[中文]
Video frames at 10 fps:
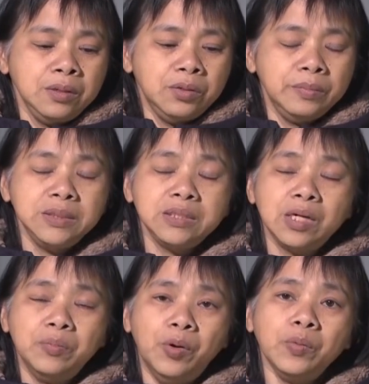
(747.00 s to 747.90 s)
我们知
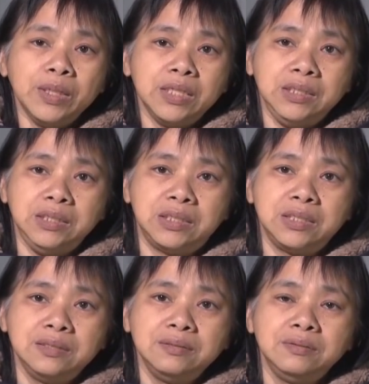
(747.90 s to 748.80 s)
道魔鬼的意
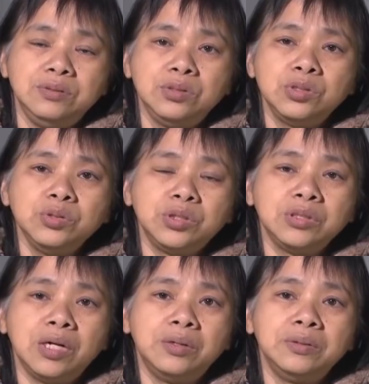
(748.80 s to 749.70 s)
思就是
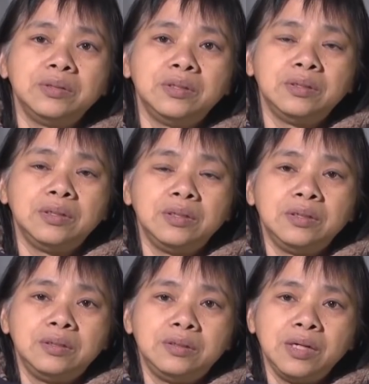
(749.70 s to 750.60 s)
要
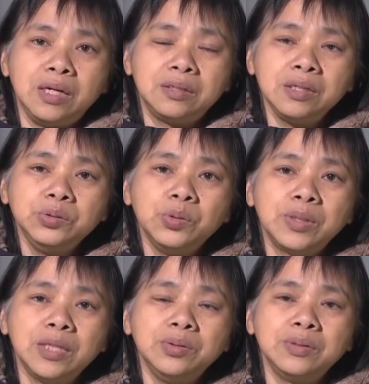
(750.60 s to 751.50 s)
让更多
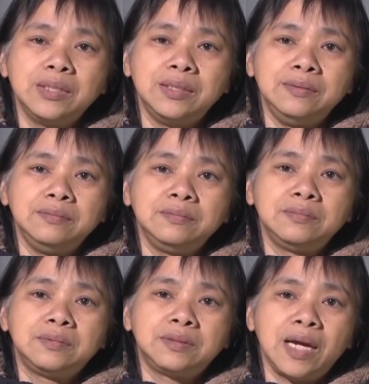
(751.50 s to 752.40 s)
更多的人
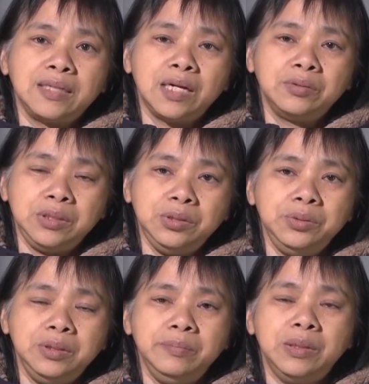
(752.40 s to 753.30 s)
带到地
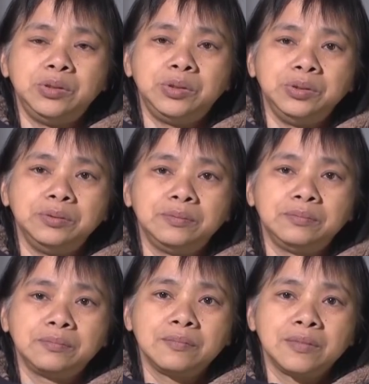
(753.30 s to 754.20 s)
狱里面去，
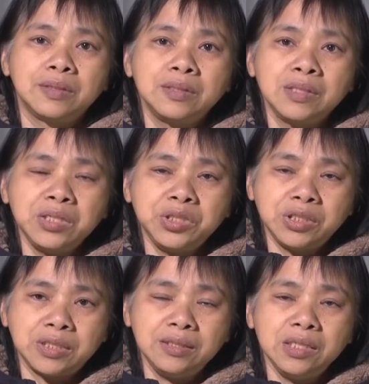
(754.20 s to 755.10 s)
但是
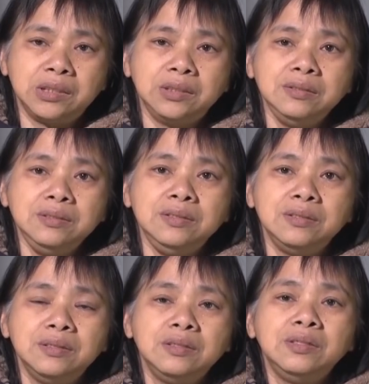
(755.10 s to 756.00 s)
神的心意。
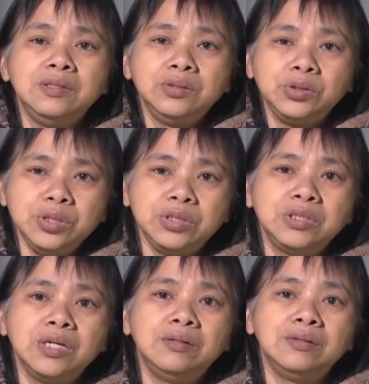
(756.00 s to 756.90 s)
确实
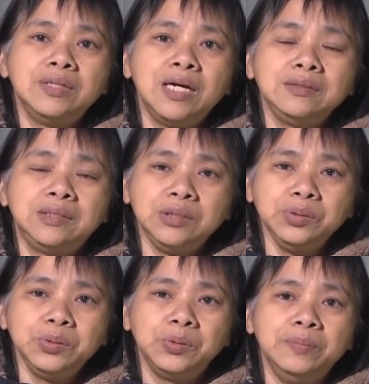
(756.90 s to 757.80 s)
要让基
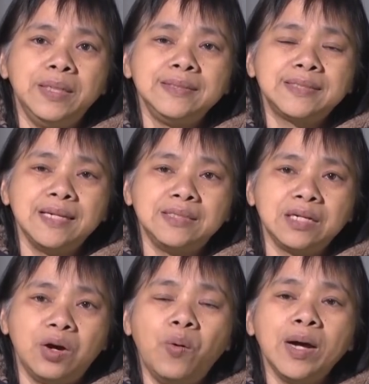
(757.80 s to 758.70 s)
督徒们在这
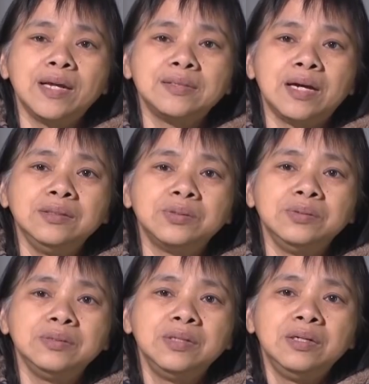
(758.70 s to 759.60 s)
个患难当中